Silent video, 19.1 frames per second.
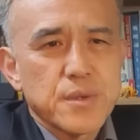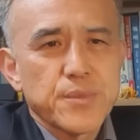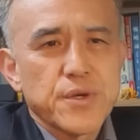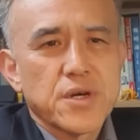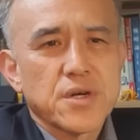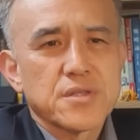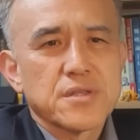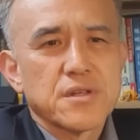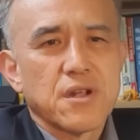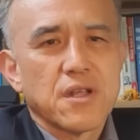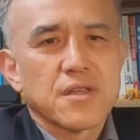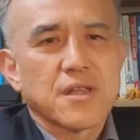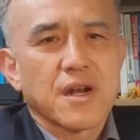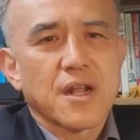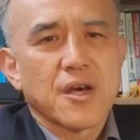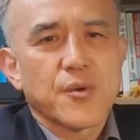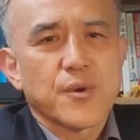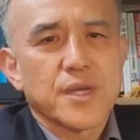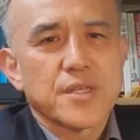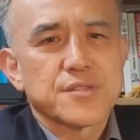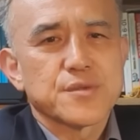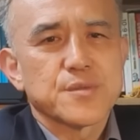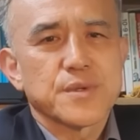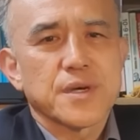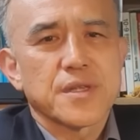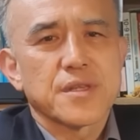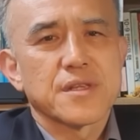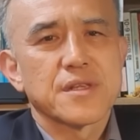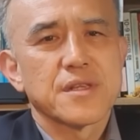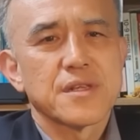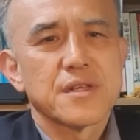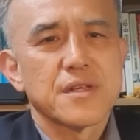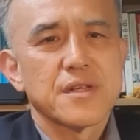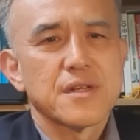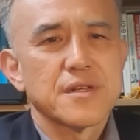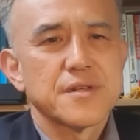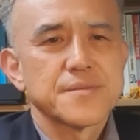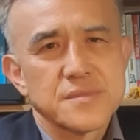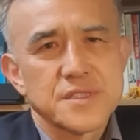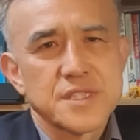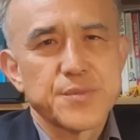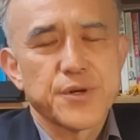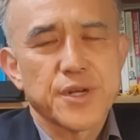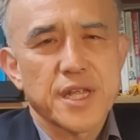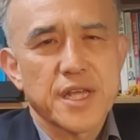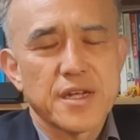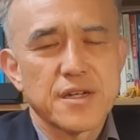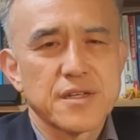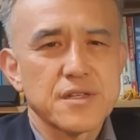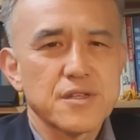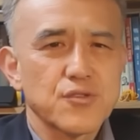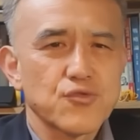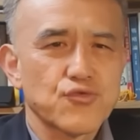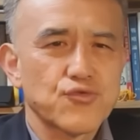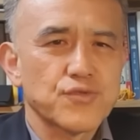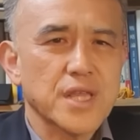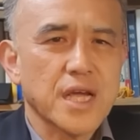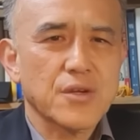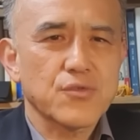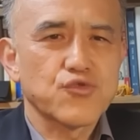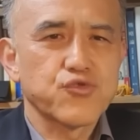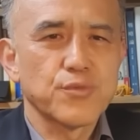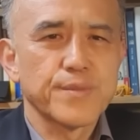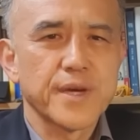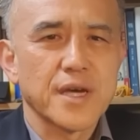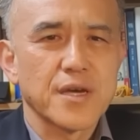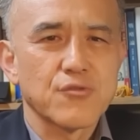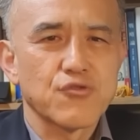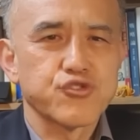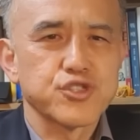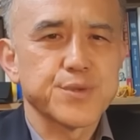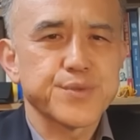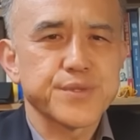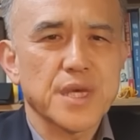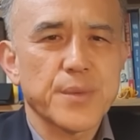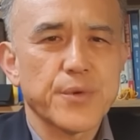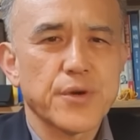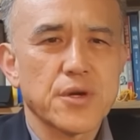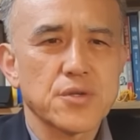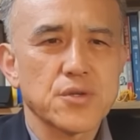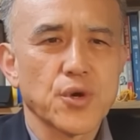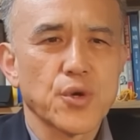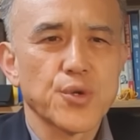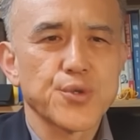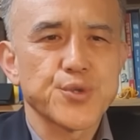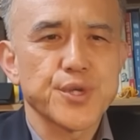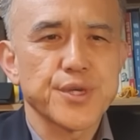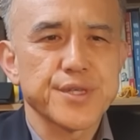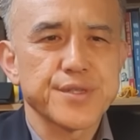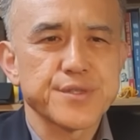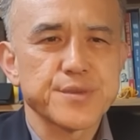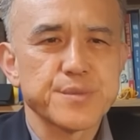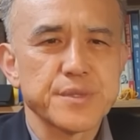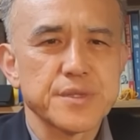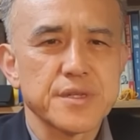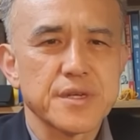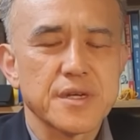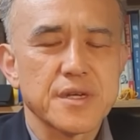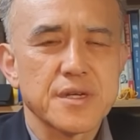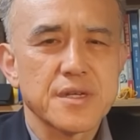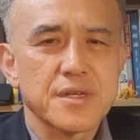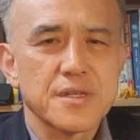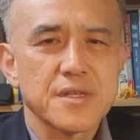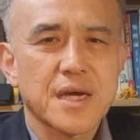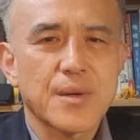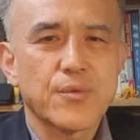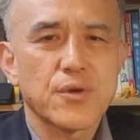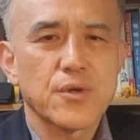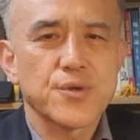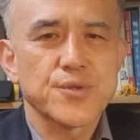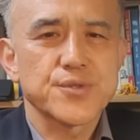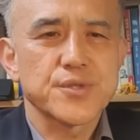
57명 늘려달라고 했지만 이번에는 딱 두 배, 93명을 더 요청했습니다. 더블로